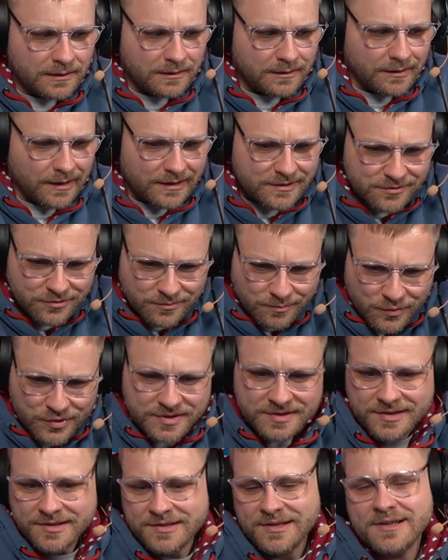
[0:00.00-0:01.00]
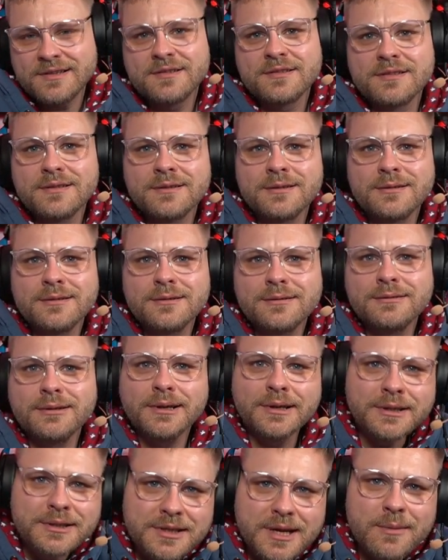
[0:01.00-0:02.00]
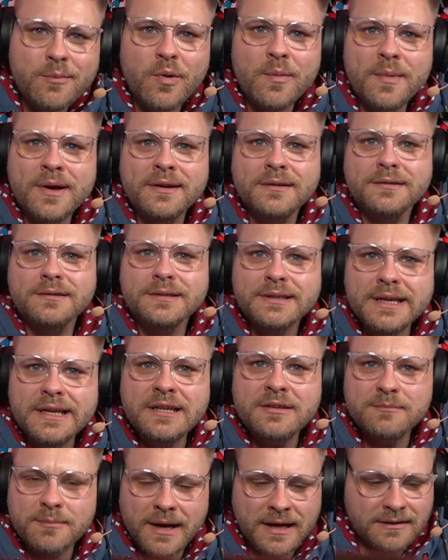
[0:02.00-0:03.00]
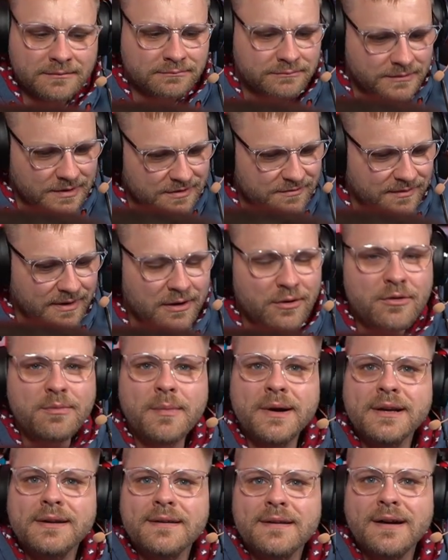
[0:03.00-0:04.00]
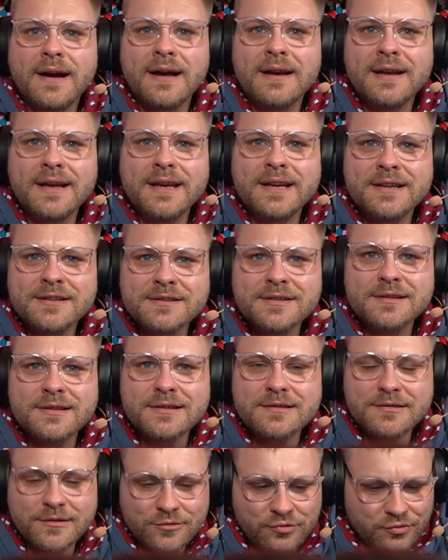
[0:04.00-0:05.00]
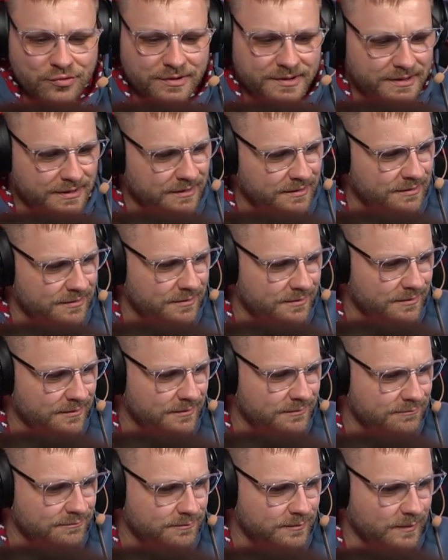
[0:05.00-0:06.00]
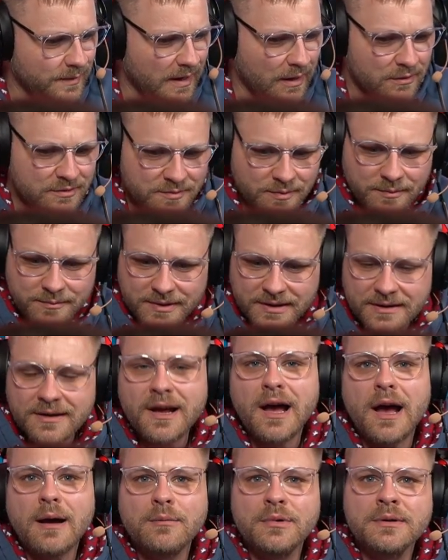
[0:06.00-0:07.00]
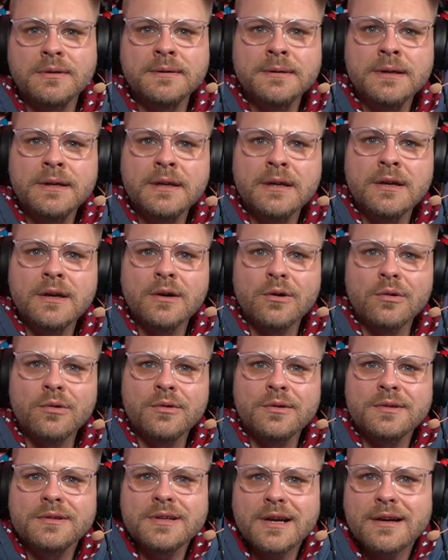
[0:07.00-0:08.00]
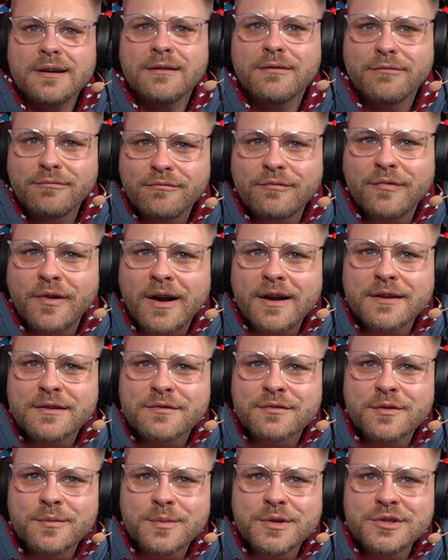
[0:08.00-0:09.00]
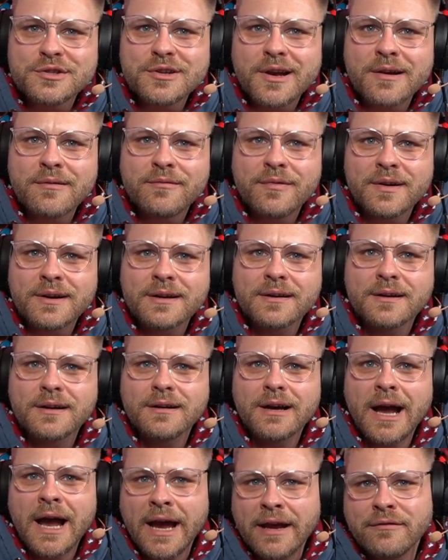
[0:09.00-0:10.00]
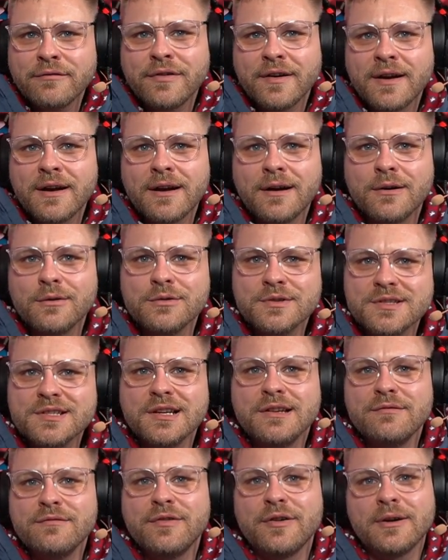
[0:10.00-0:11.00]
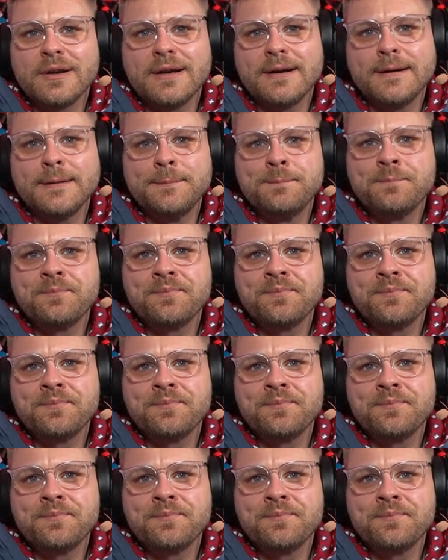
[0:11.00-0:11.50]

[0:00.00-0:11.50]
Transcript: Also musste ich das äh, in dem Moment nicht machen. Das war auch meine allererste Tastatur, die ich äh, ausprobiert habe. Und da war es für mich einfach einfacher und sinnvoller,